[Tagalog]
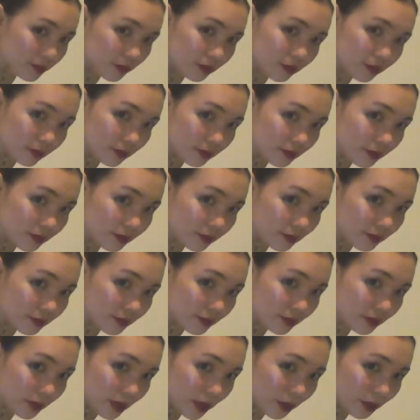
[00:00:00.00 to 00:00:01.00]

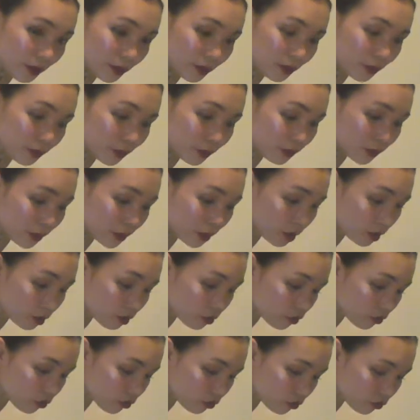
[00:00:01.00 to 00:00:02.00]
Mmm, bango.
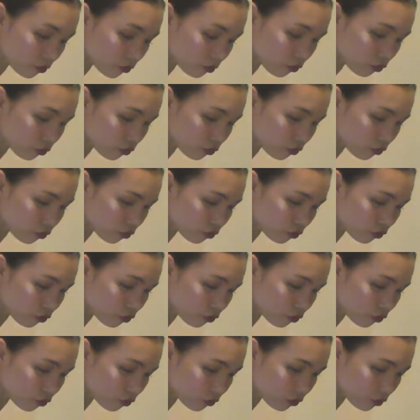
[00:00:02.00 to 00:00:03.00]

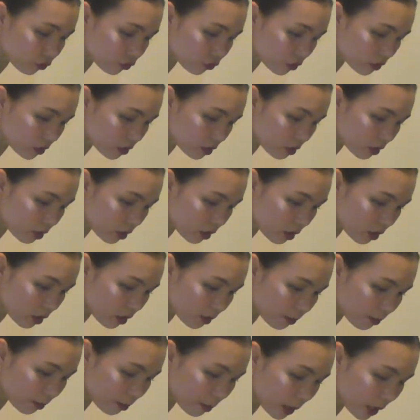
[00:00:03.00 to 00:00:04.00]
Mmm,
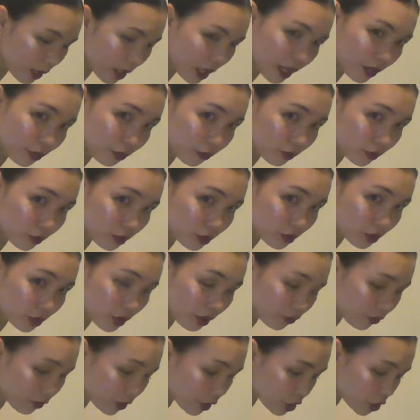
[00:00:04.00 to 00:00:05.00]
pang ano din
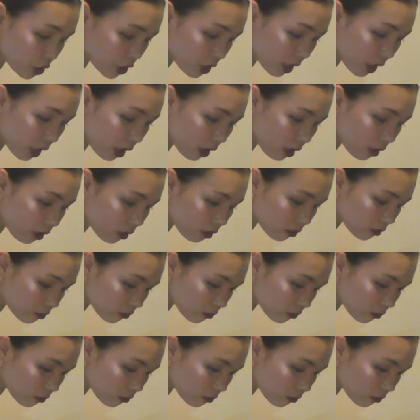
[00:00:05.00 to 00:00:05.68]
siya, facial.